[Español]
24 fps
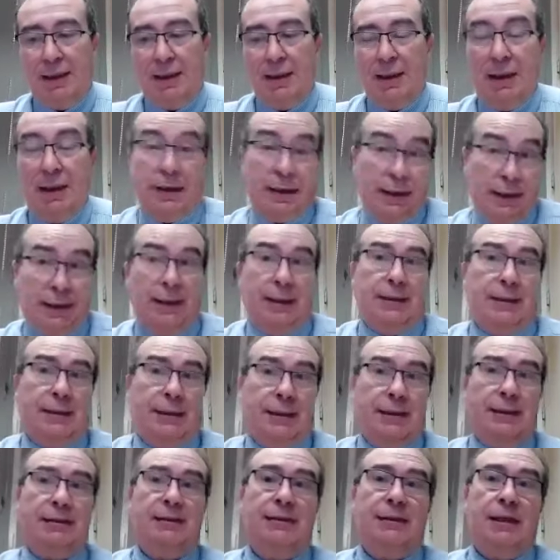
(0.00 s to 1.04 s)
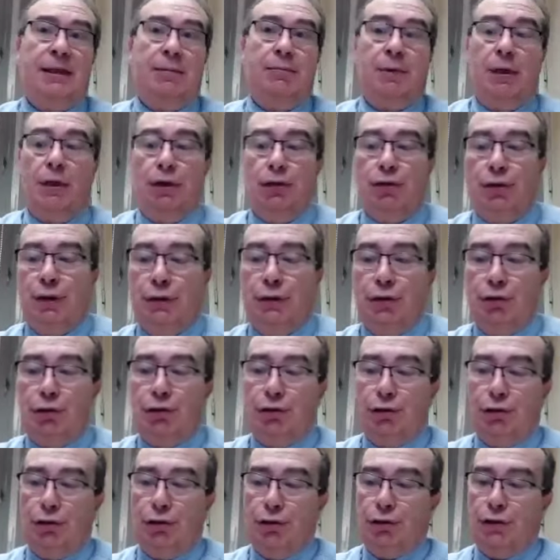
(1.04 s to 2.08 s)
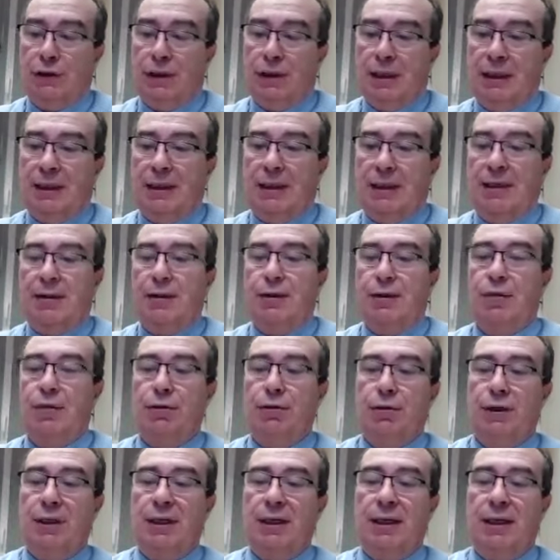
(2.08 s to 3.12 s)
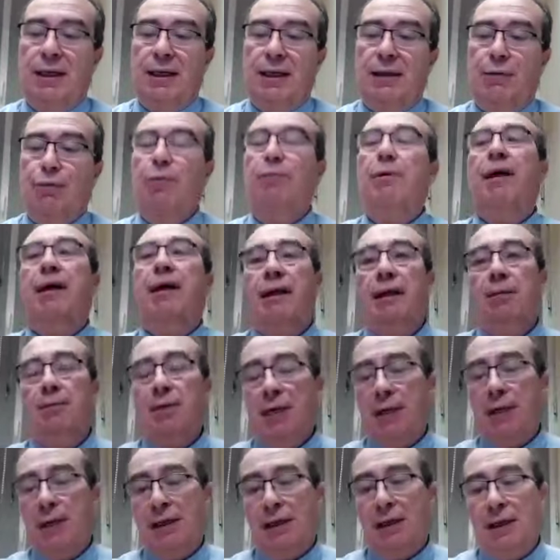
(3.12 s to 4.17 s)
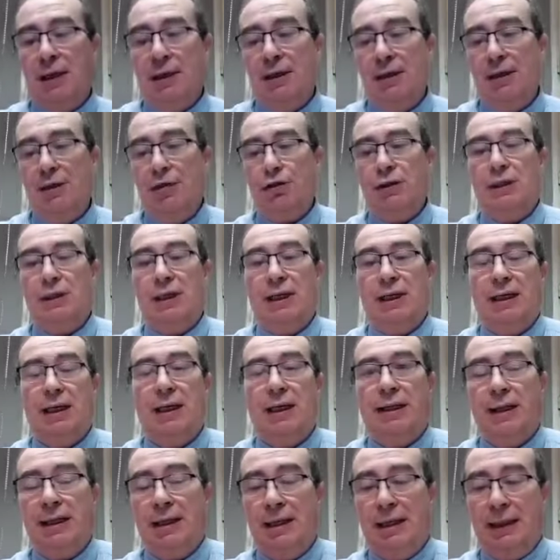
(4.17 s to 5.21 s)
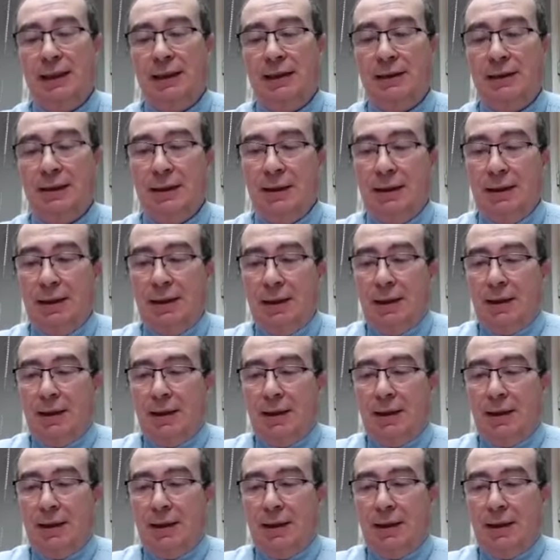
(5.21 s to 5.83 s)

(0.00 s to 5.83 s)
y al cerrarse esta en 1802, la creación de la nueva Academia de Ingenieros en Alcalá de Henares,